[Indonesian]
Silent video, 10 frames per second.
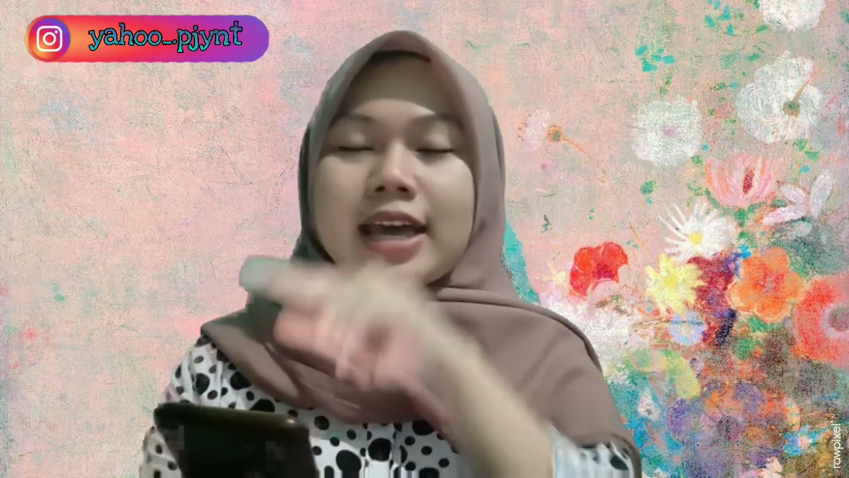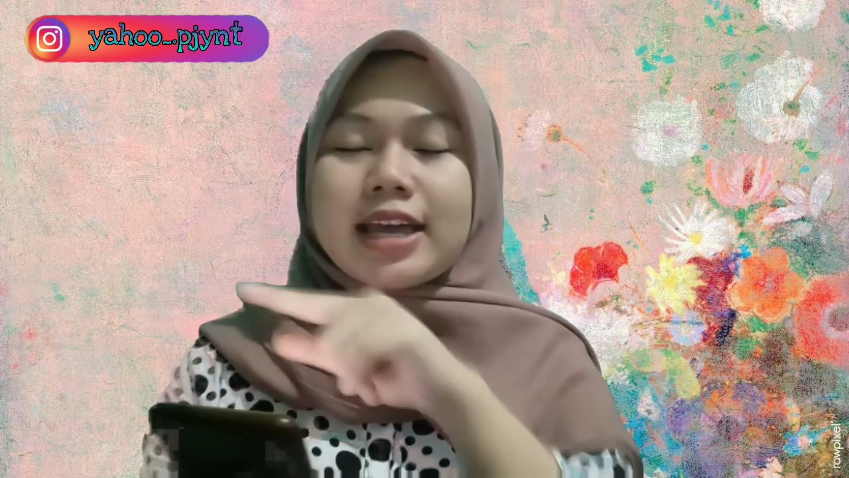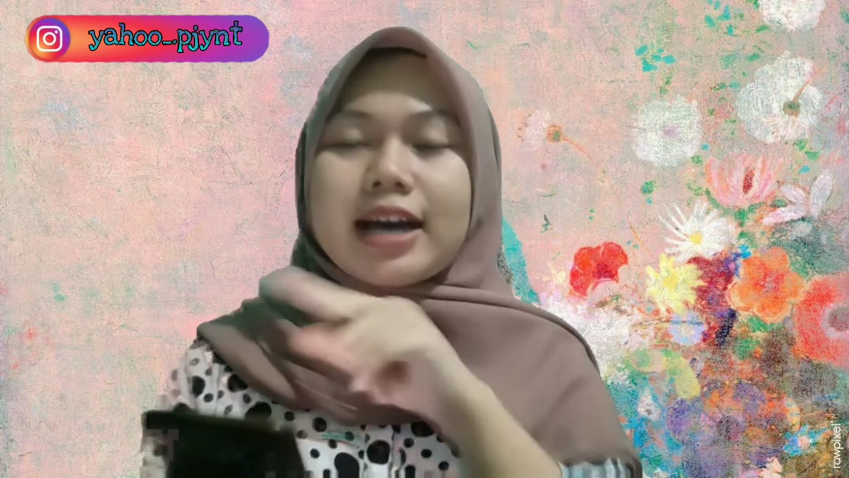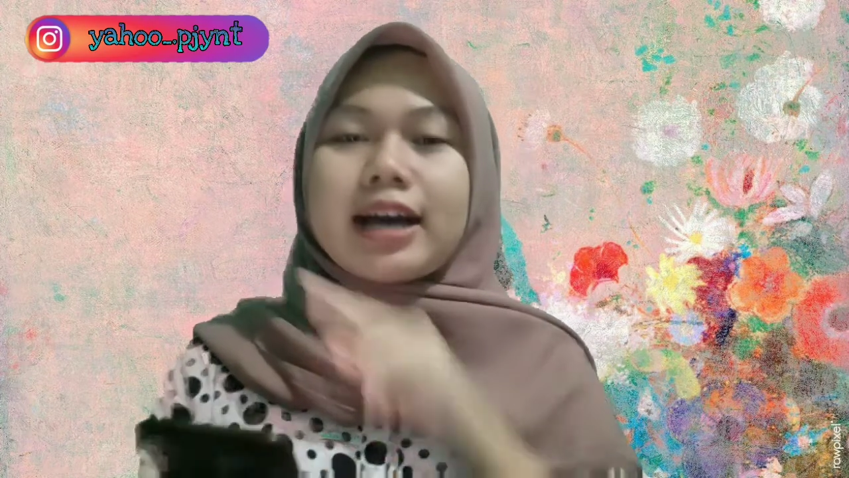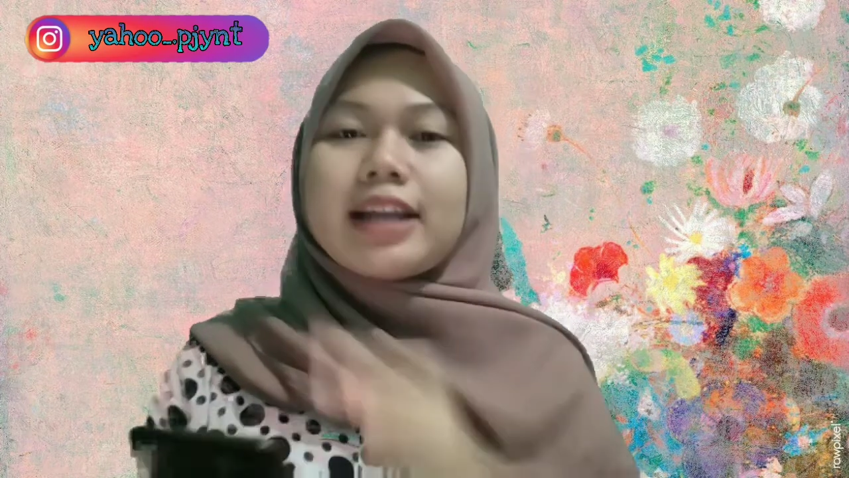
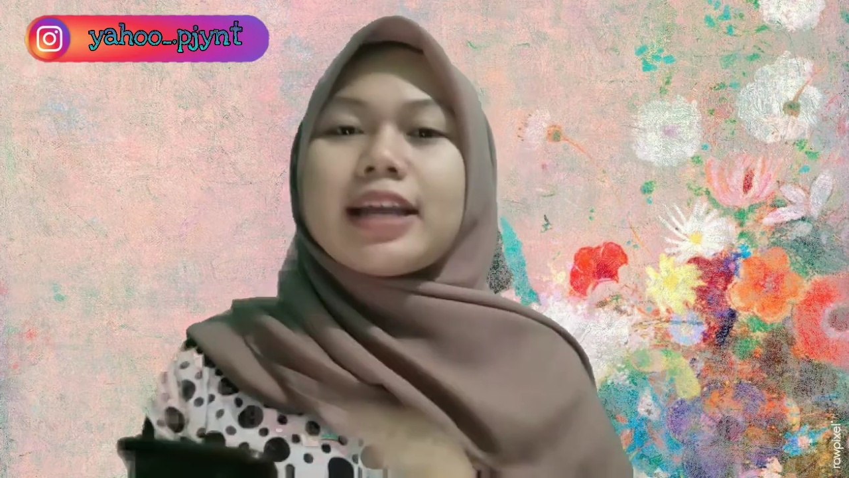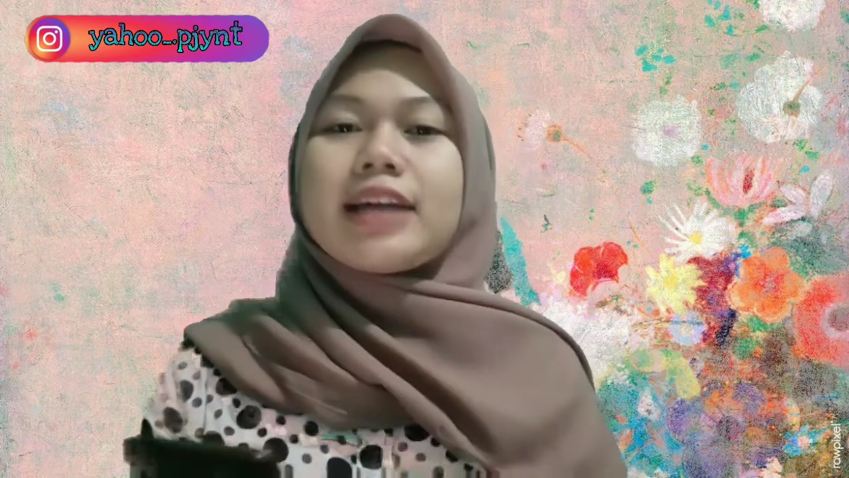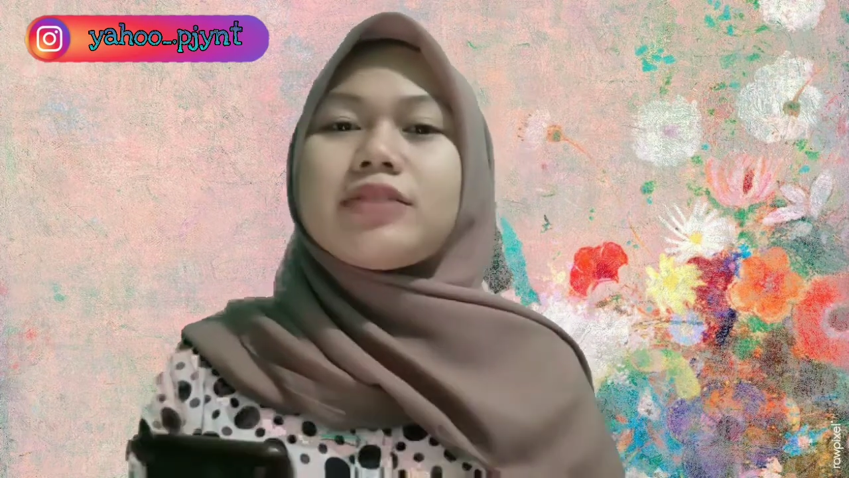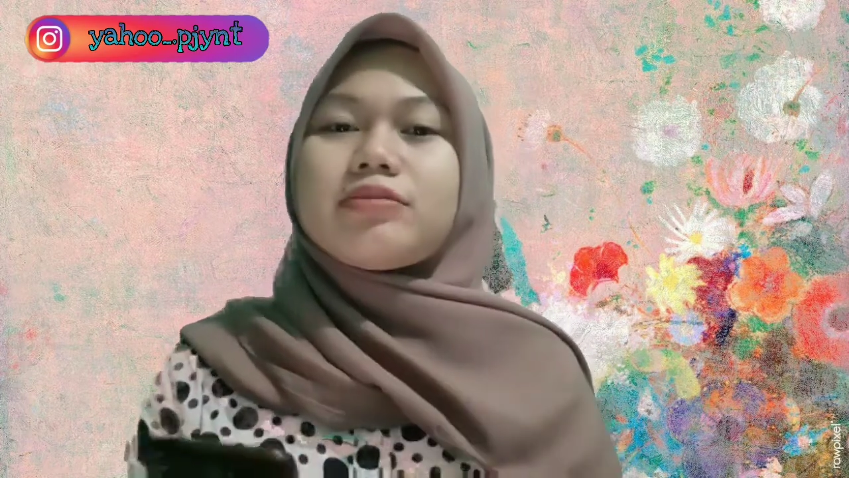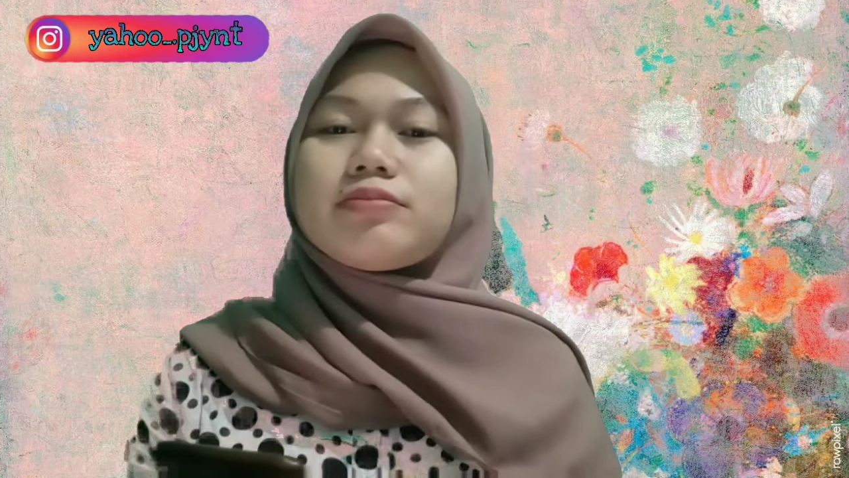ya
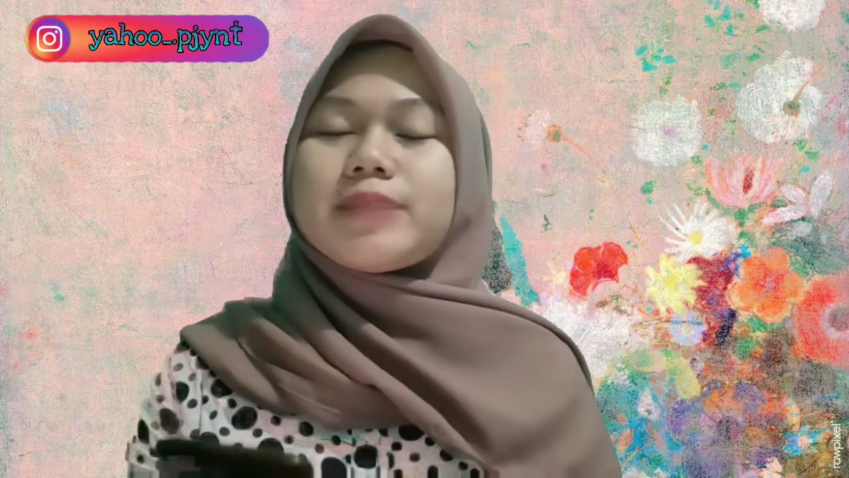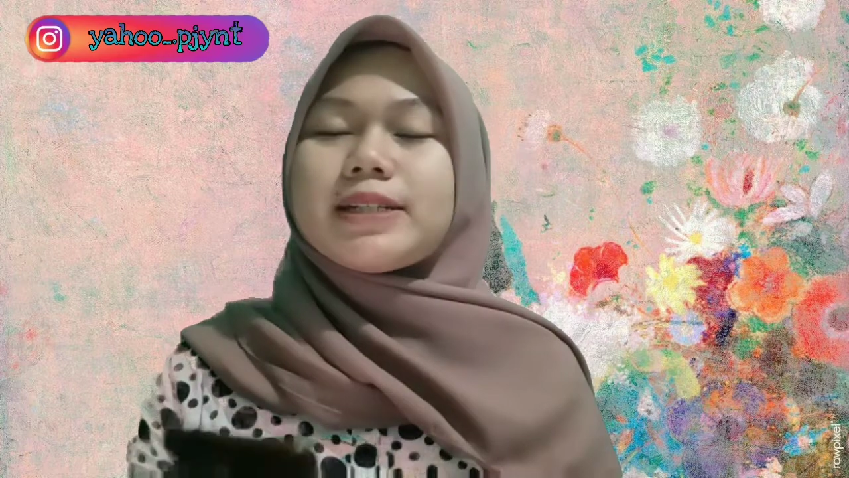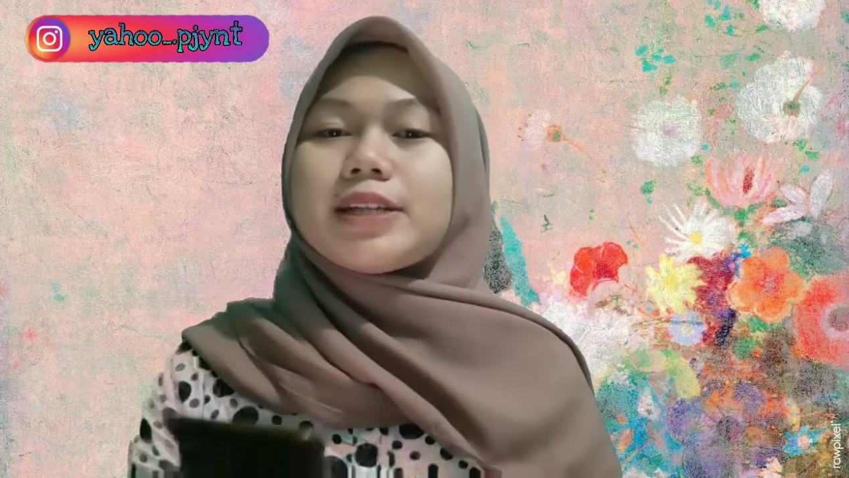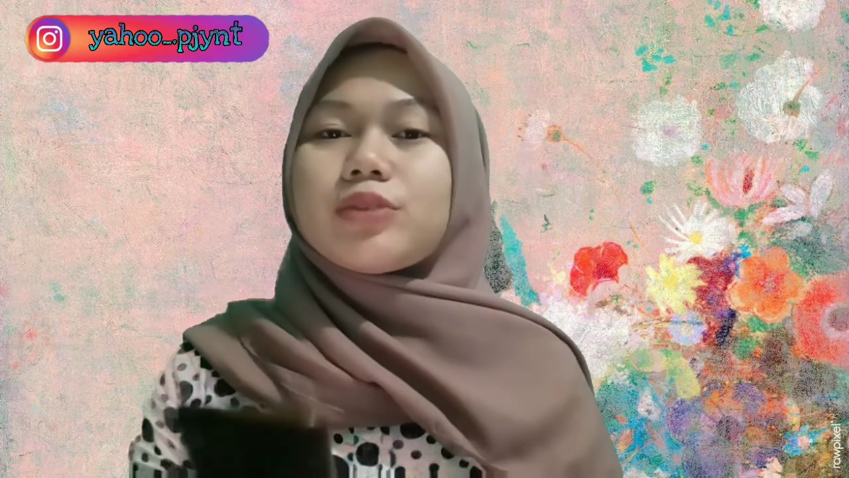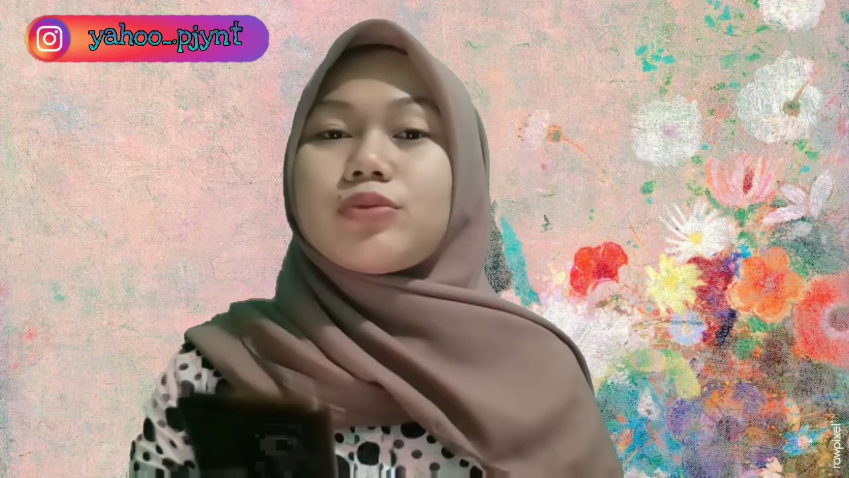kalian
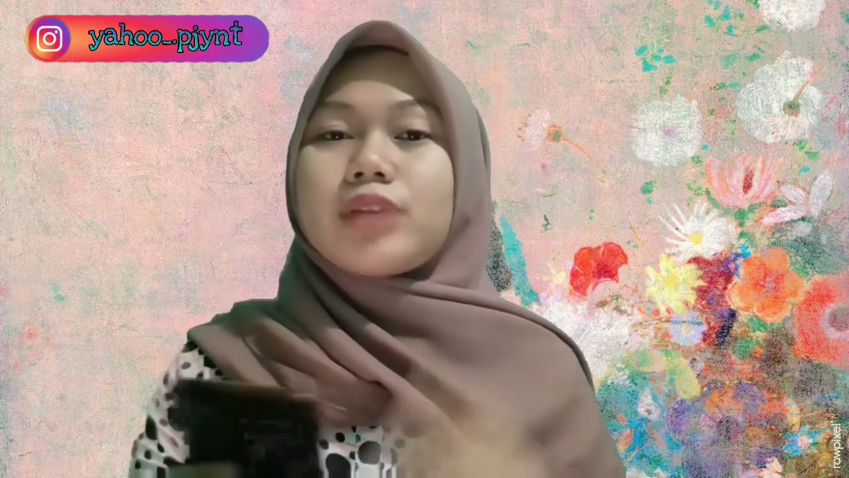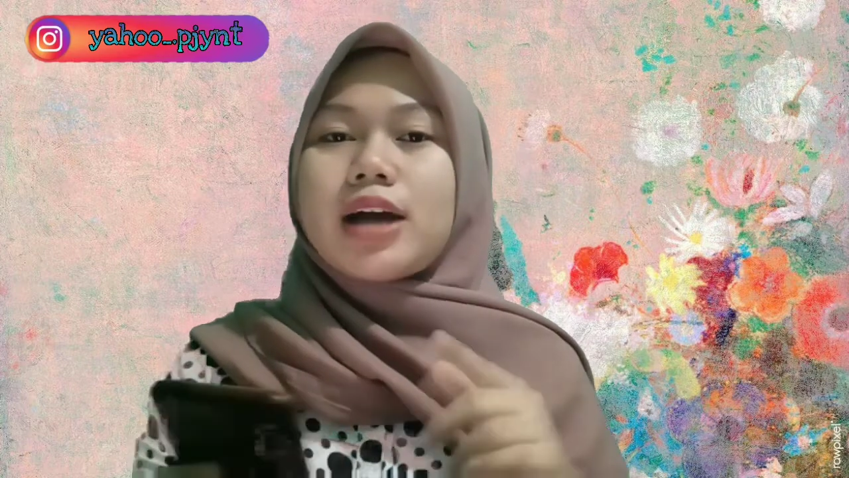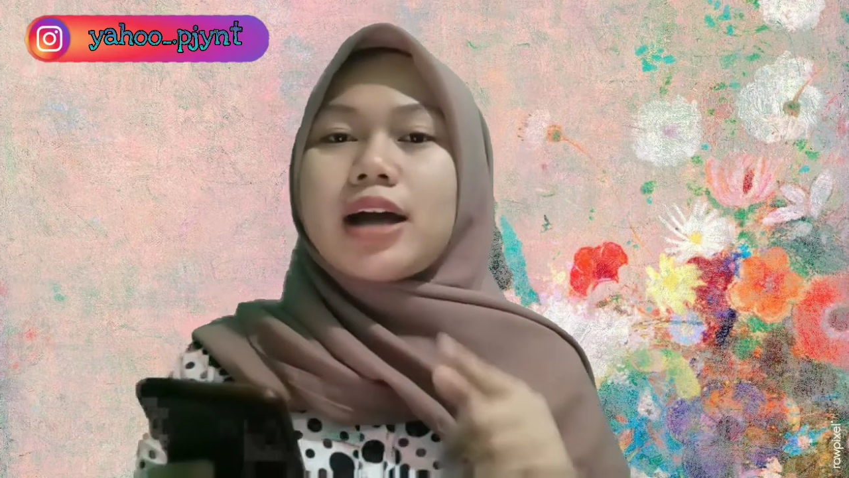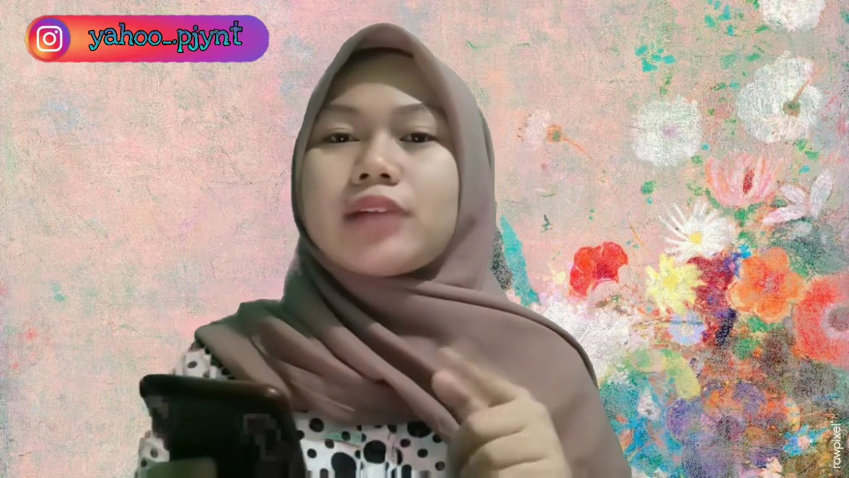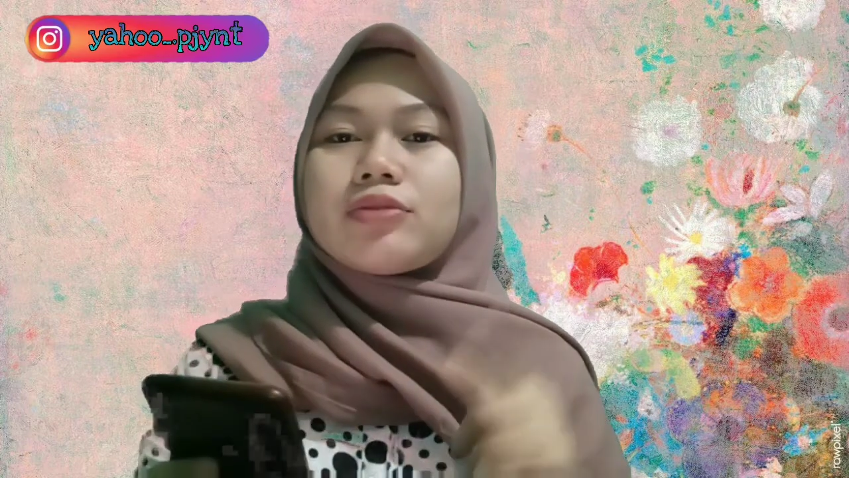pencet udah